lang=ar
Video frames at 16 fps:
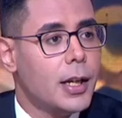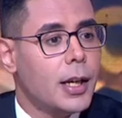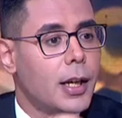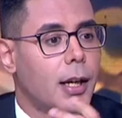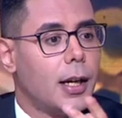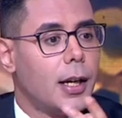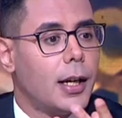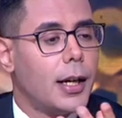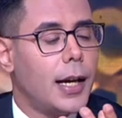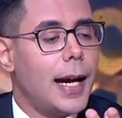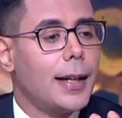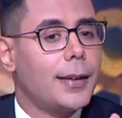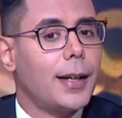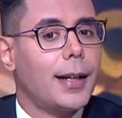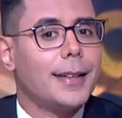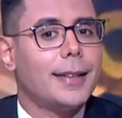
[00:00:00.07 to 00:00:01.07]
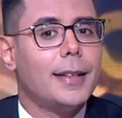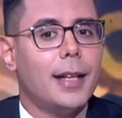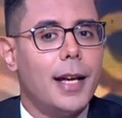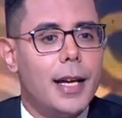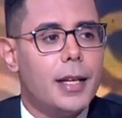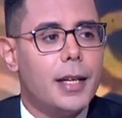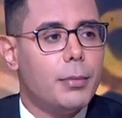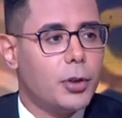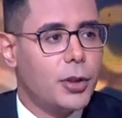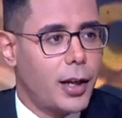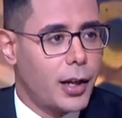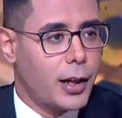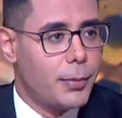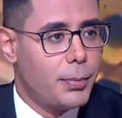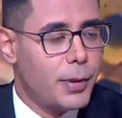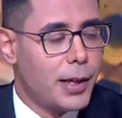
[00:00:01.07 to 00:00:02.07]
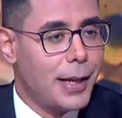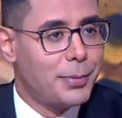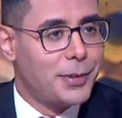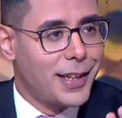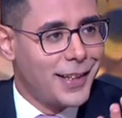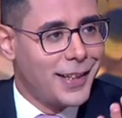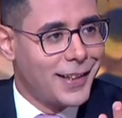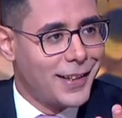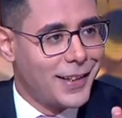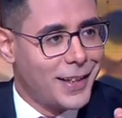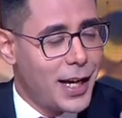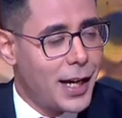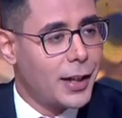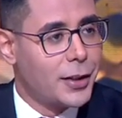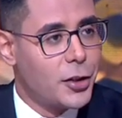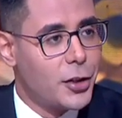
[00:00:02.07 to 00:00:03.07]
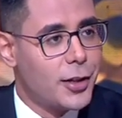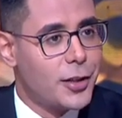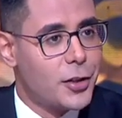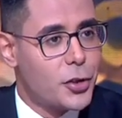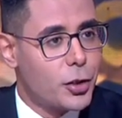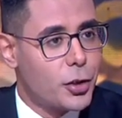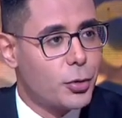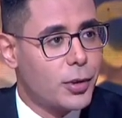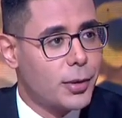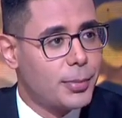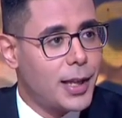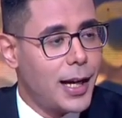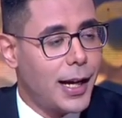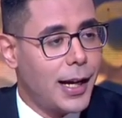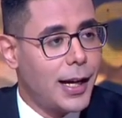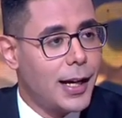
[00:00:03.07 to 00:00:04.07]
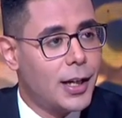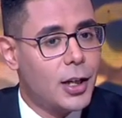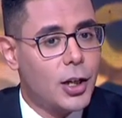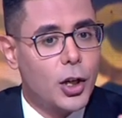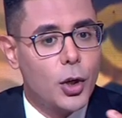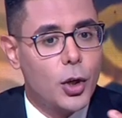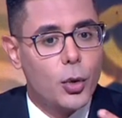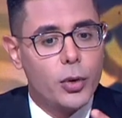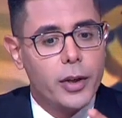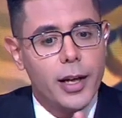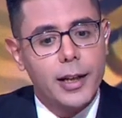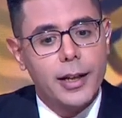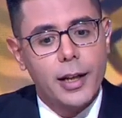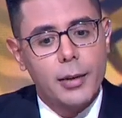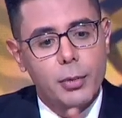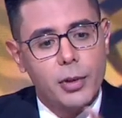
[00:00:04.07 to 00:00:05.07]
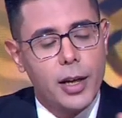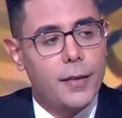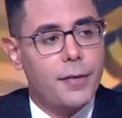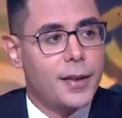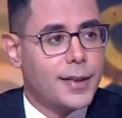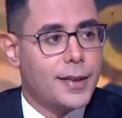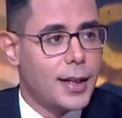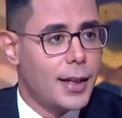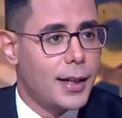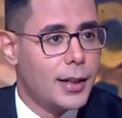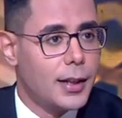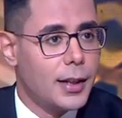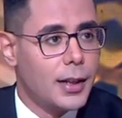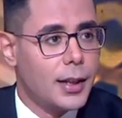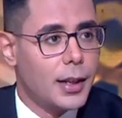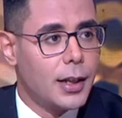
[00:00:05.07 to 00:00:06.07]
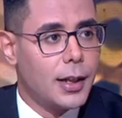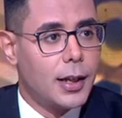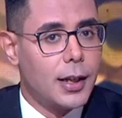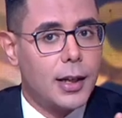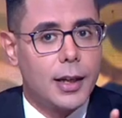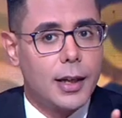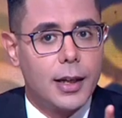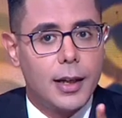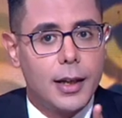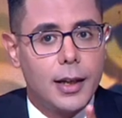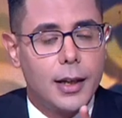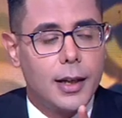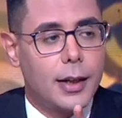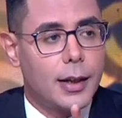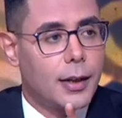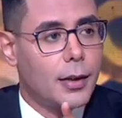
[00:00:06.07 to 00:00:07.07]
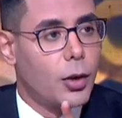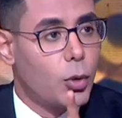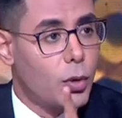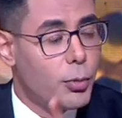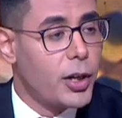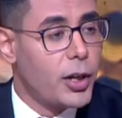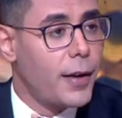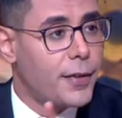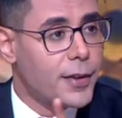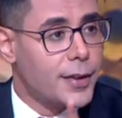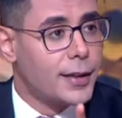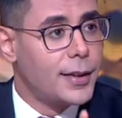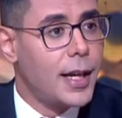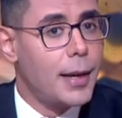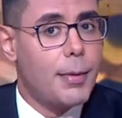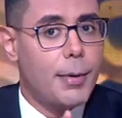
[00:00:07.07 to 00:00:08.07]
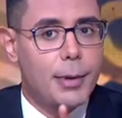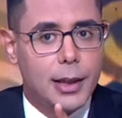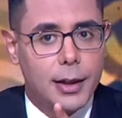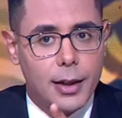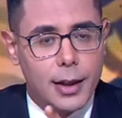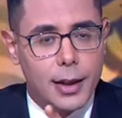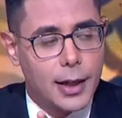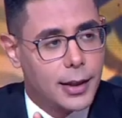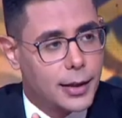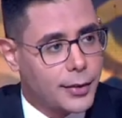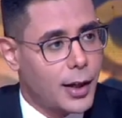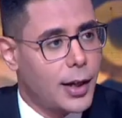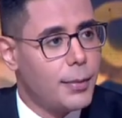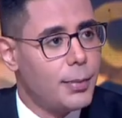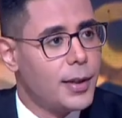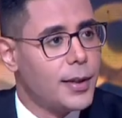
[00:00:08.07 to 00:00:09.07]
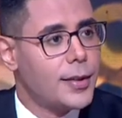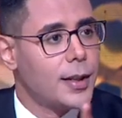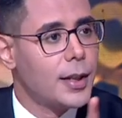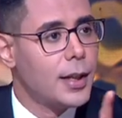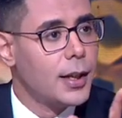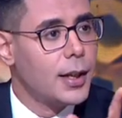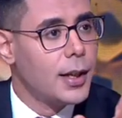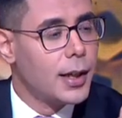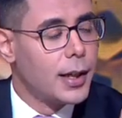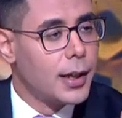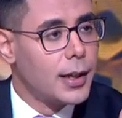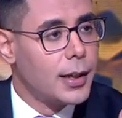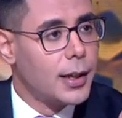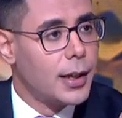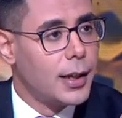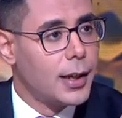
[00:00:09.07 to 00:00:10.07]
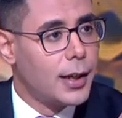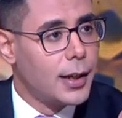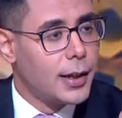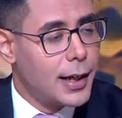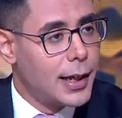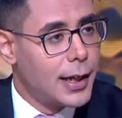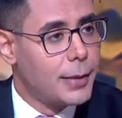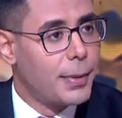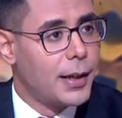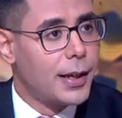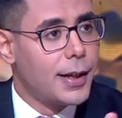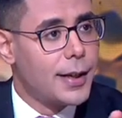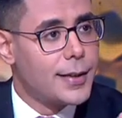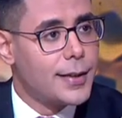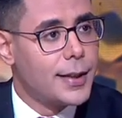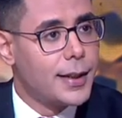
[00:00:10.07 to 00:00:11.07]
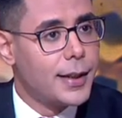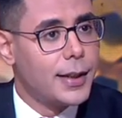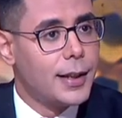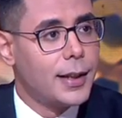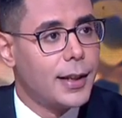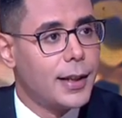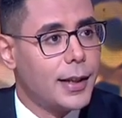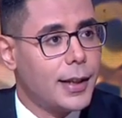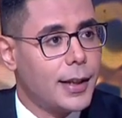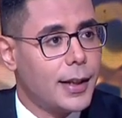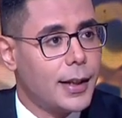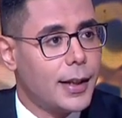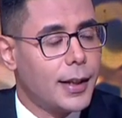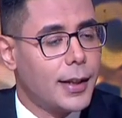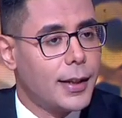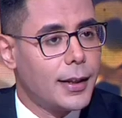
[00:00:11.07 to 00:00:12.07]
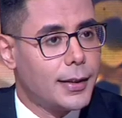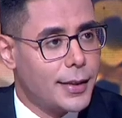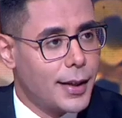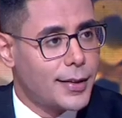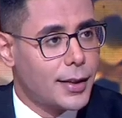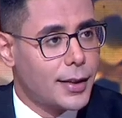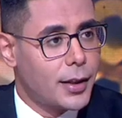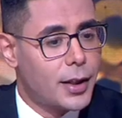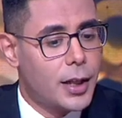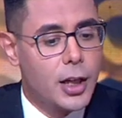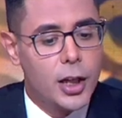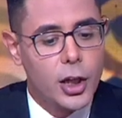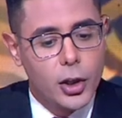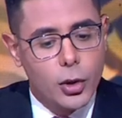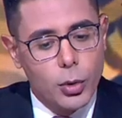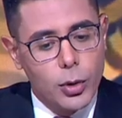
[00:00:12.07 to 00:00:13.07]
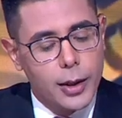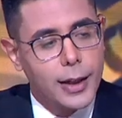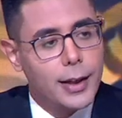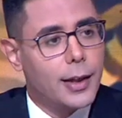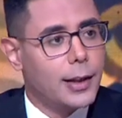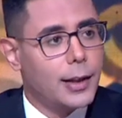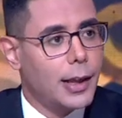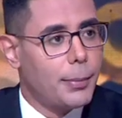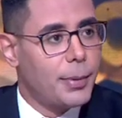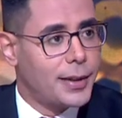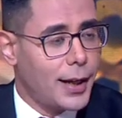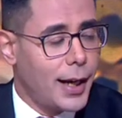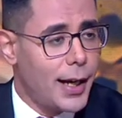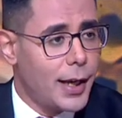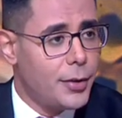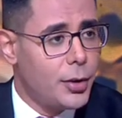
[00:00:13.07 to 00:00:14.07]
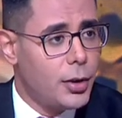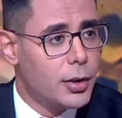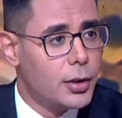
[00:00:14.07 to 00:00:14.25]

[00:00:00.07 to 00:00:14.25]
آه، اعتقد ان اي مدرب امتى ياخذ الجدول نتاعها ويلقى المنافسه آه، او المنافس قدامه مثل الاهلي طرابلس الاهلي بنغازي النصر يقول لك يا نطلع بتعادل